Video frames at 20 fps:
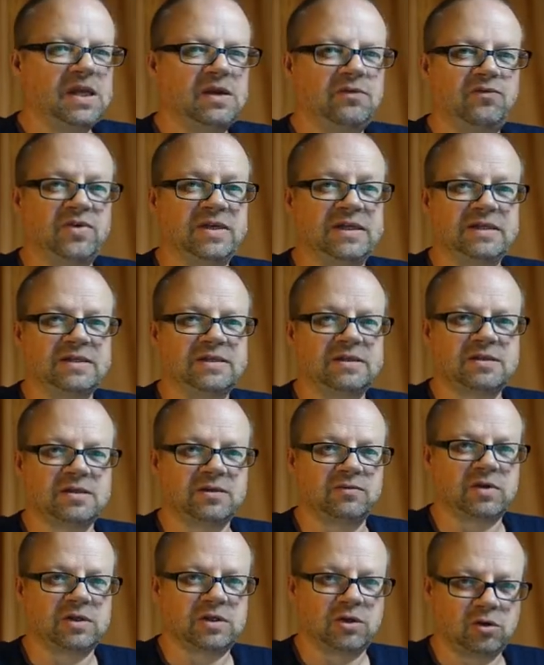Wenn ich das jetzt
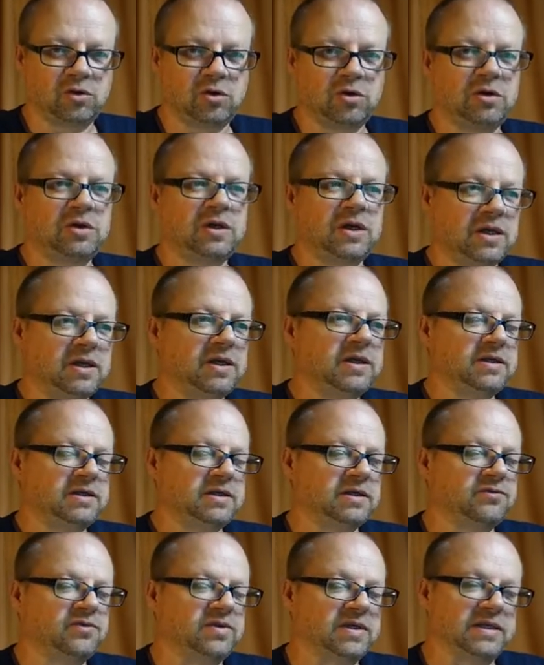aber doch
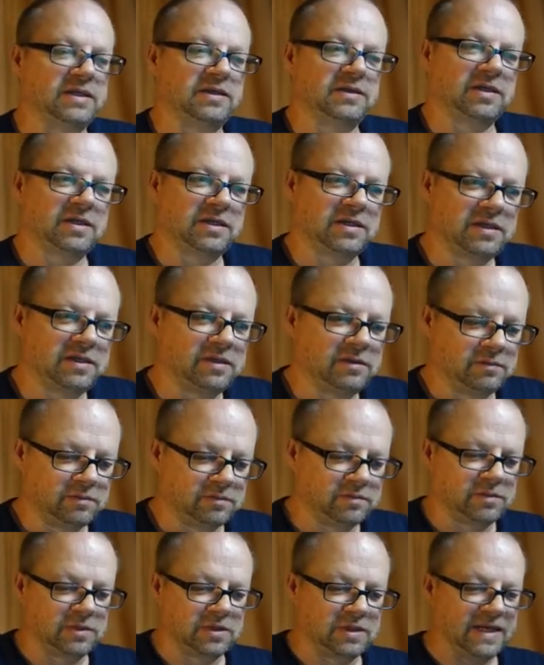irgendwie
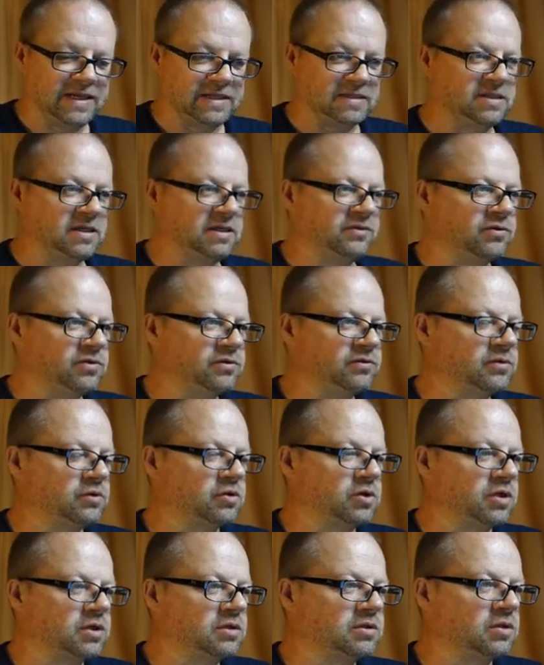gleich sehen will
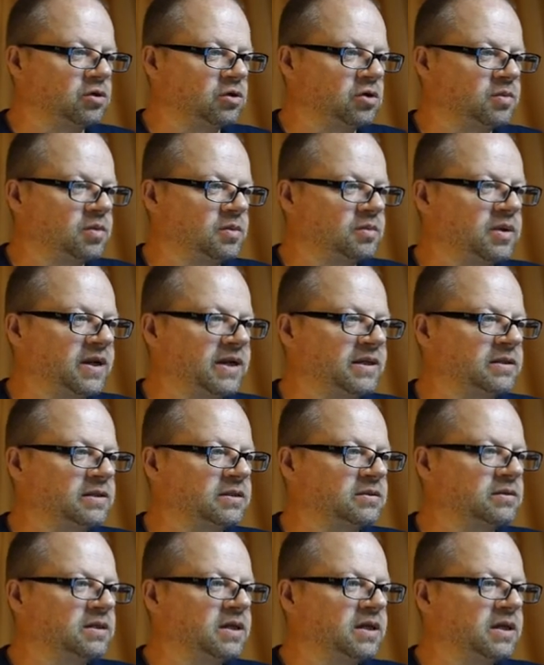oder nachher beim
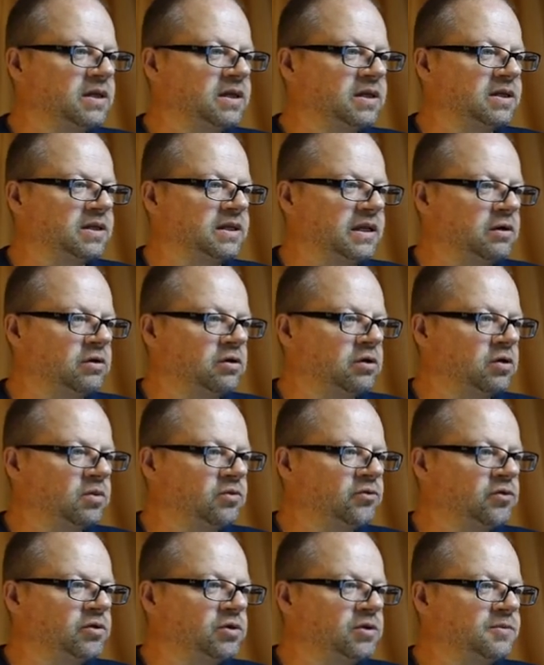Rendern genauer
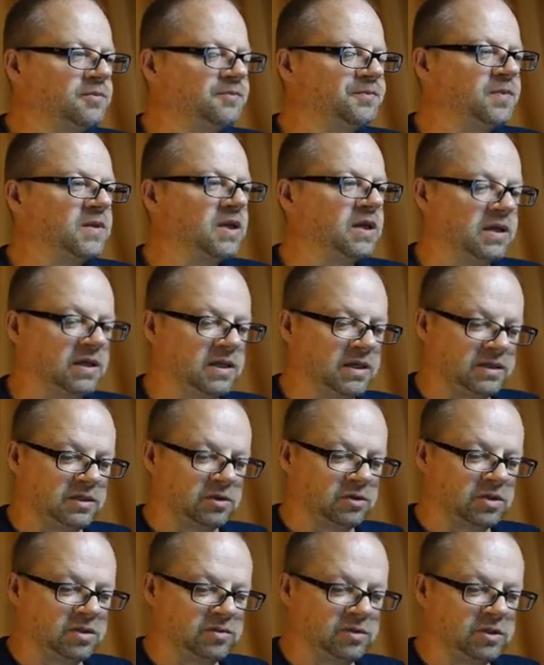haben will,
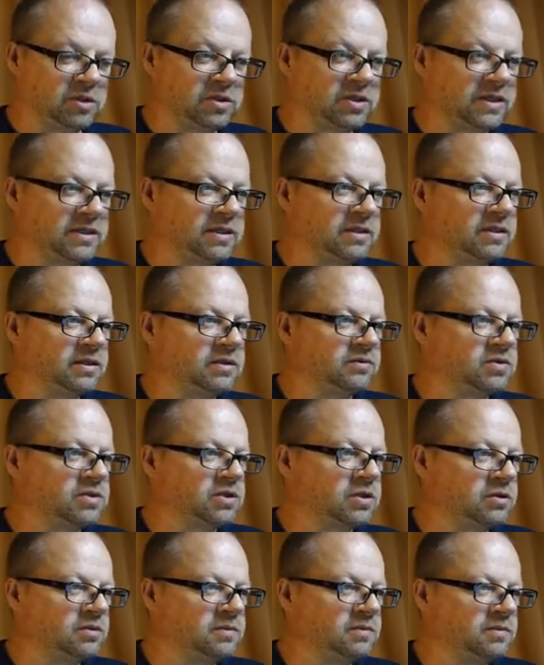dann gebe ich da drinnen etwas
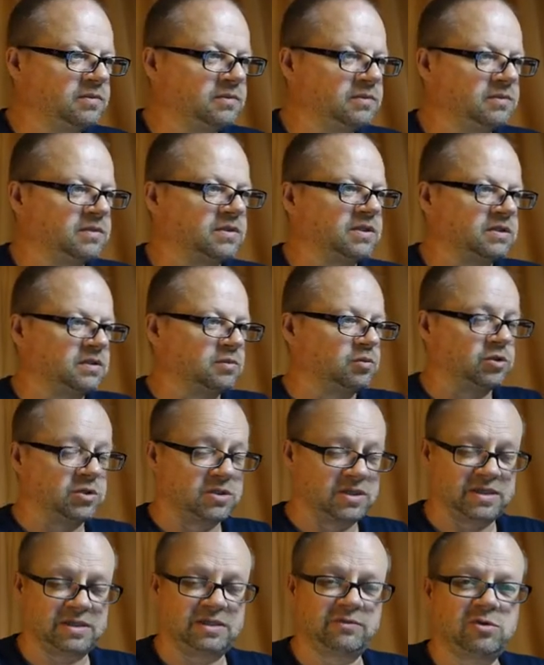an. Das ist mal
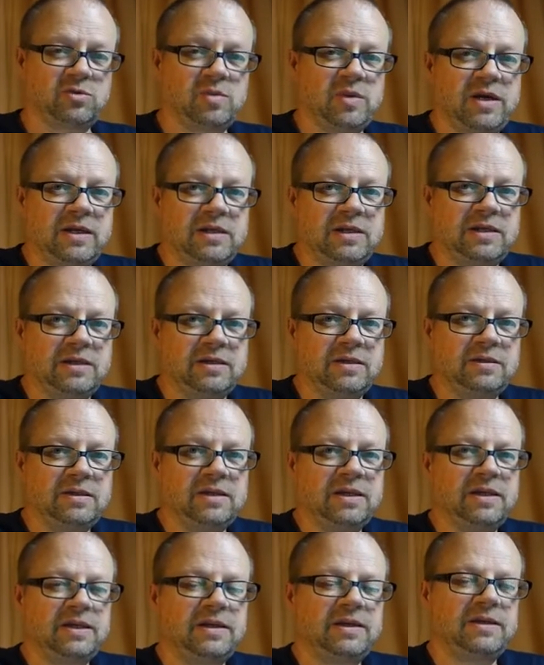das erste, was wir heute
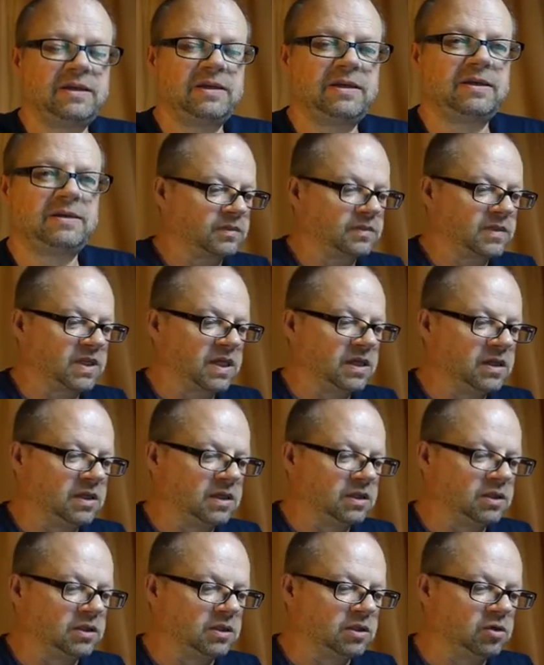lernen.
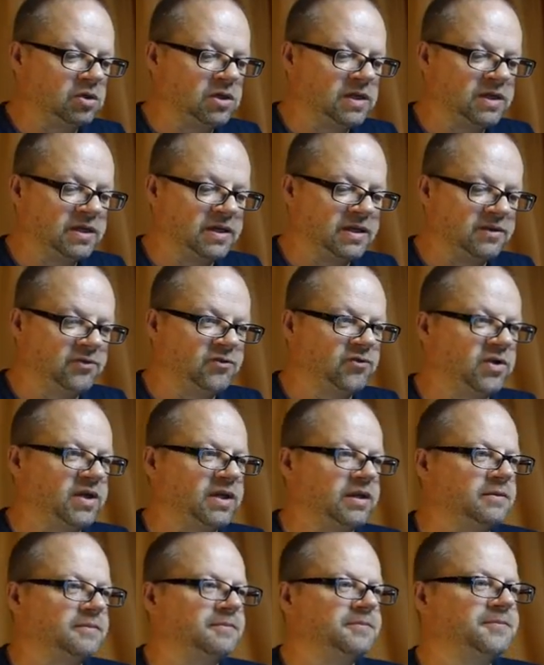
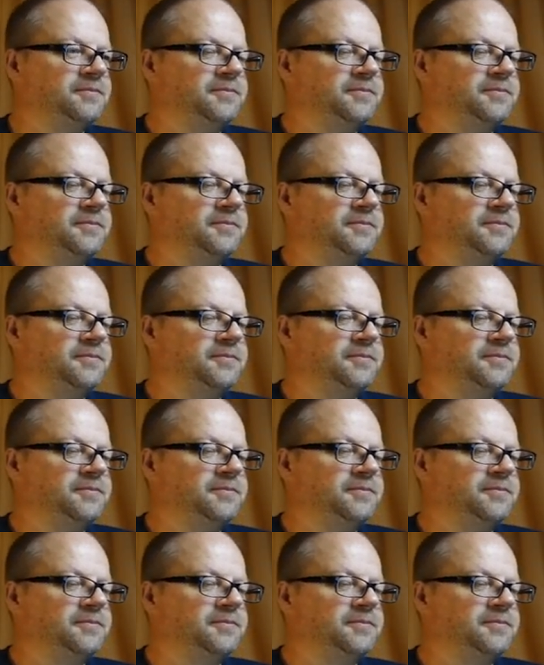$FN.